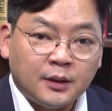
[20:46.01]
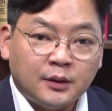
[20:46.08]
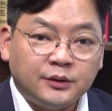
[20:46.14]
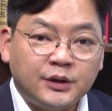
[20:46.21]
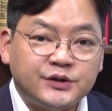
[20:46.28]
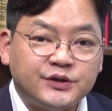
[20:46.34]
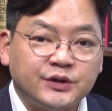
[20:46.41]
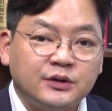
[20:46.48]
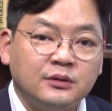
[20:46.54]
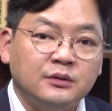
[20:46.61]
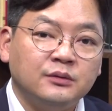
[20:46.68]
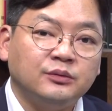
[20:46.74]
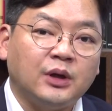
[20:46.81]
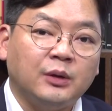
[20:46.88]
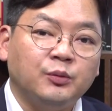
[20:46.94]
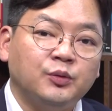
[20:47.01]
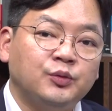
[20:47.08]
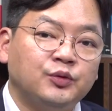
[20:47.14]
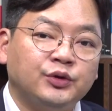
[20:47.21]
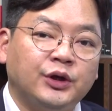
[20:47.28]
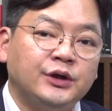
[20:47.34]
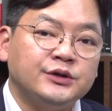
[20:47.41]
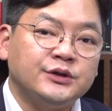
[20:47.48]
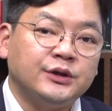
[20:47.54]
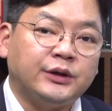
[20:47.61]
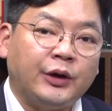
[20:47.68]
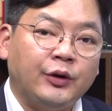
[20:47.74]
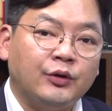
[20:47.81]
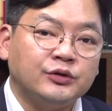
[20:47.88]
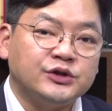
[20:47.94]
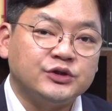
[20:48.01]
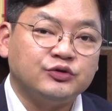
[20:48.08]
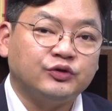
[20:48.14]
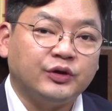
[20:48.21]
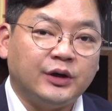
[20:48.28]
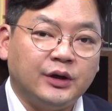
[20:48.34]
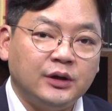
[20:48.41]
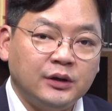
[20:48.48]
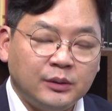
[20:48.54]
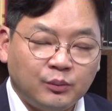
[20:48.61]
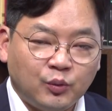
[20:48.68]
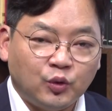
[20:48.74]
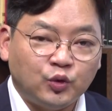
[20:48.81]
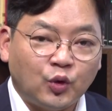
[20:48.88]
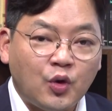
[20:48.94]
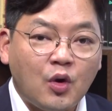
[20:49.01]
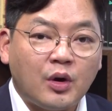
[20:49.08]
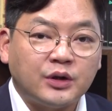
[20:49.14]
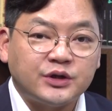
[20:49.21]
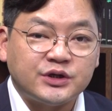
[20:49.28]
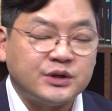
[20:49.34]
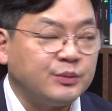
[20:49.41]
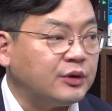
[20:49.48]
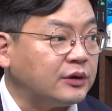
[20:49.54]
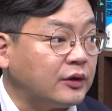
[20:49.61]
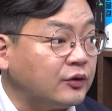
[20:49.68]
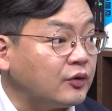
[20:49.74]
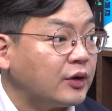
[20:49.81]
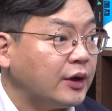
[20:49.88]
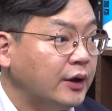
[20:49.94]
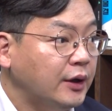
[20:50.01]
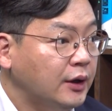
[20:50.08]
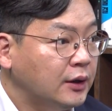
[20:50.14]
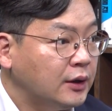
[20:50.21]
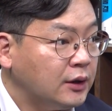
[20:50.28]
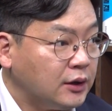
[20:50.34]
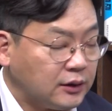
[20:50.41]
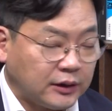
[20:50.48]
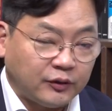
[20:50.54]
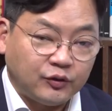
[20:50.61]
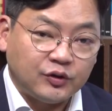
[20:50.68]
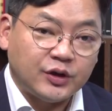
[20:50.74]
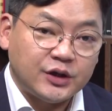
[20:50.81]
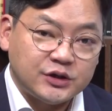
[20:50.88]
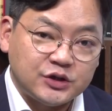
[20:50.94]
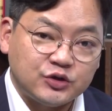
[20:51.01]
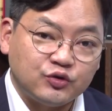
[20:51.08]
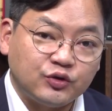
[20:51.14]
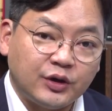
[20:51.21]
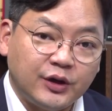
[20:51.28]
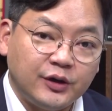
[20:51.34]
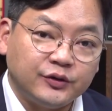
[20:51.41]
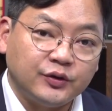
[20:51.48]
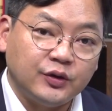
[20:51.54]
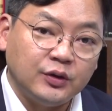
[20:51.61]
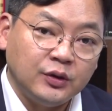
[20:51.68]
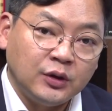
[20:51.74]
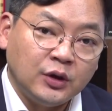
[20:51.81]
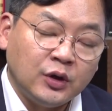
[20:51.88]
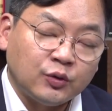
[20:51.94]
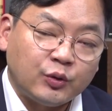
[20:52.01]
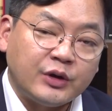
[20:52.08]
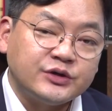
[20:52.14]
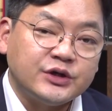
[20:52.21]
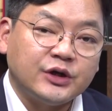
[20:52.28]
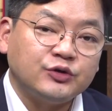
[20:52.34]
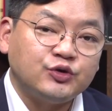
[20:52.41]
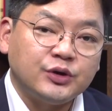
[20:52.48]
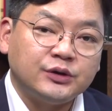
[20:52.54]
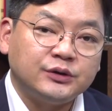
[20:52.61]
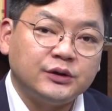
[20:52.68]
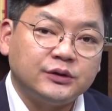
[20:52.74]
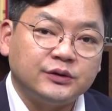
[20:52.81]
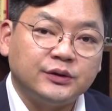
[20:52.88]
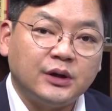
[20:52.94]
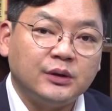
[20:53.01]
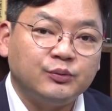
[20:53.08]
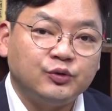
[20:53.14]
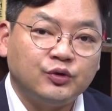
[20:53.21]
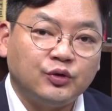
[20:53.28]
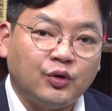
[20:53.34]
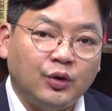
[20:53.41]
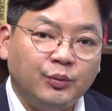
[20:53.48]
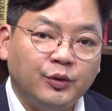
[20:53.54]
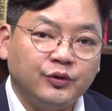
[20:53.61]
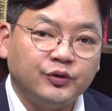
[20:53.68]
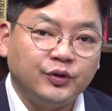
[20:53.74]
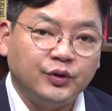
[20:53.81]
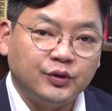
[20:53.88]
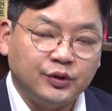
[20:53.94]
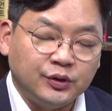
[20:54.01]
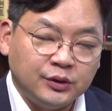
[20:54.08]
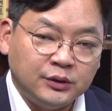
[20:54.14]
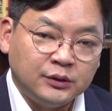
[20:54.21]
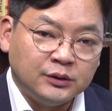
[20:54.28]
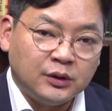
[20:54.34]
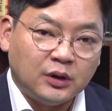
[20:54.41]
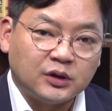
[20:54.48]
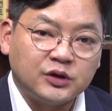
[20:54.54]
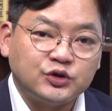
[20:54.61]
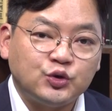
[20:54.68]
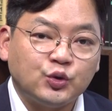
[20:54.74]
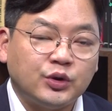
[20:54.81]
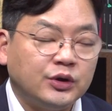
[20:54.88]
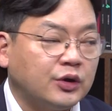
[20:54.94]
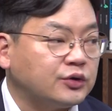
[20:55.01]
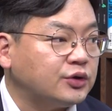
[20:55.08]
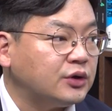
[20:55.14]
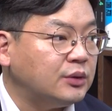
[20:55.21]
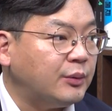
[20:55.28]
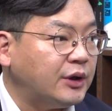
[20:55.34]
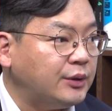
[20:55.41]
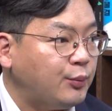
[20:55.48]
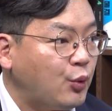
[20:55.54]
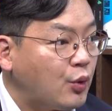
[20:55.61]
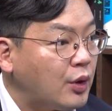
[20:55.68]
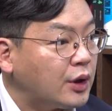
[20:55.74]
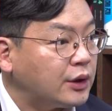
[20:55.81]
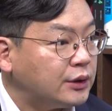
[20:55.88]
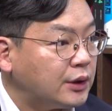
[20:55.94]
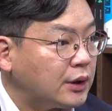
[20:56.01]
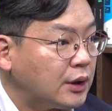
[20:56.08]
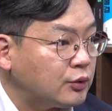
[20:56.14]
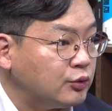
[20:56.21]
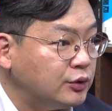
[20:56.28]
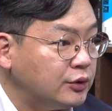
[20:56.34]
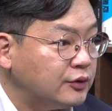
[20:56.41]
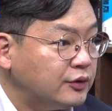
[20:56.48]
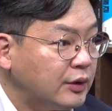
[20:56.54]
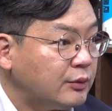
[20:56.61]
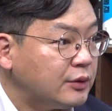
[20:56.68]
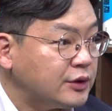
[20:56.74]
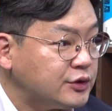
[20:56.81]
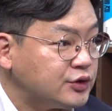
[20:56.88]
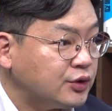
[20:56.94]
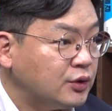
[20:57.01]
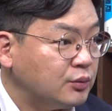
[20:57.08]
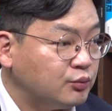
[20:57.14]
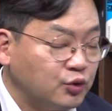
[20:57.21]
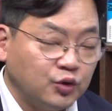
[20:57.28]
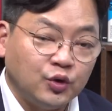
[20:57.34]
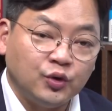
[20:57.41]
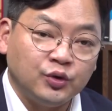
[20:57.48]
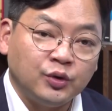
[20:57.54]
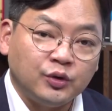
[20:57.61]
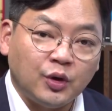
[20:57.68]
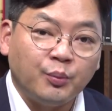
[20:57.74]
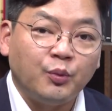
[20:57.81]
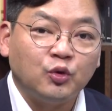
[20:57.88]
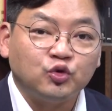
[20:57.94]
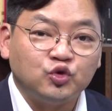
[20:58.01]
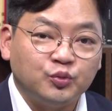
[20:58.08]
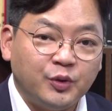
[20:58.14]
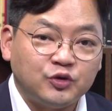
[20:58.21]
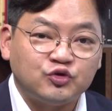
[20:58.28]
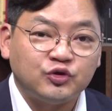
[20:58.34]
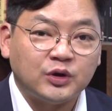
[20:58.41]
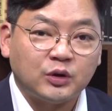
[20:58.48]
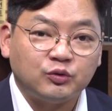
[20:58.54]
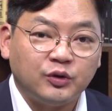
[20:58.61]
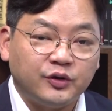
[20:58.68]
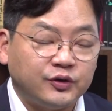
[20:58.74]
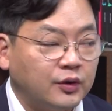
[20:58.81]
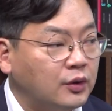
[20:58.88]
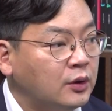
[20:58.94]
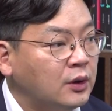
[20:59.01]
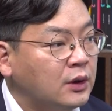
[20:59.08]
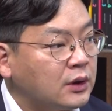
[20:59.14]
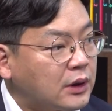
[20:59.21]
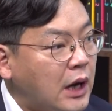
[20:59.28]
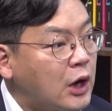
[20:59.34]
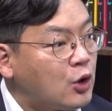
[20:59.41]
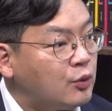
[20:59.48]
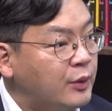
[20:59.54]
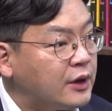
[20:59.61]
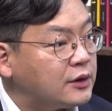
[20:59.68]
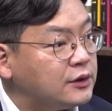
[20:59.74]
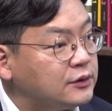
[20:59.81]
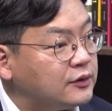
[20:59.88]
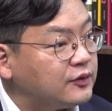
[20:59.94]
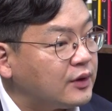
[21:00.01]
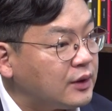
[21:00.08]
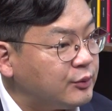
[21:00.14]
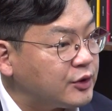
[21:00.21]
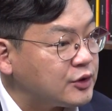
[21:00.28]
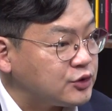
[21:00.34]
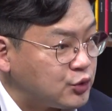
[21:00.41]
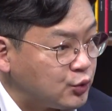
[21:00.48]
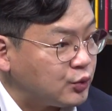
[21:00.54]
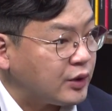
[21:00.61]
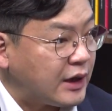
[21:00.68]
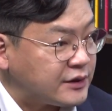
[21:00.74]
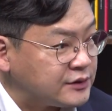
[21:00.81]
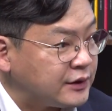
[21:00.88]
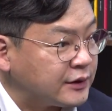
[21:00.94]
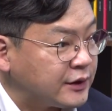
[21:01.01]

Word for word: 근데 지금 대부분의 이제 대형 지주사, 뭐 농협까지 치면 다섯 개, 이 다섯 개 지주사에서 굉장히 최근에 드라이브를 걸면서 어, 그쪽 인력들을 많이 보강해 나가고 있는 상황이죠. 음. 물론 연봉 두 배 준다고 해서 카카오뱅크 있는 사람이 그쪽으로 가진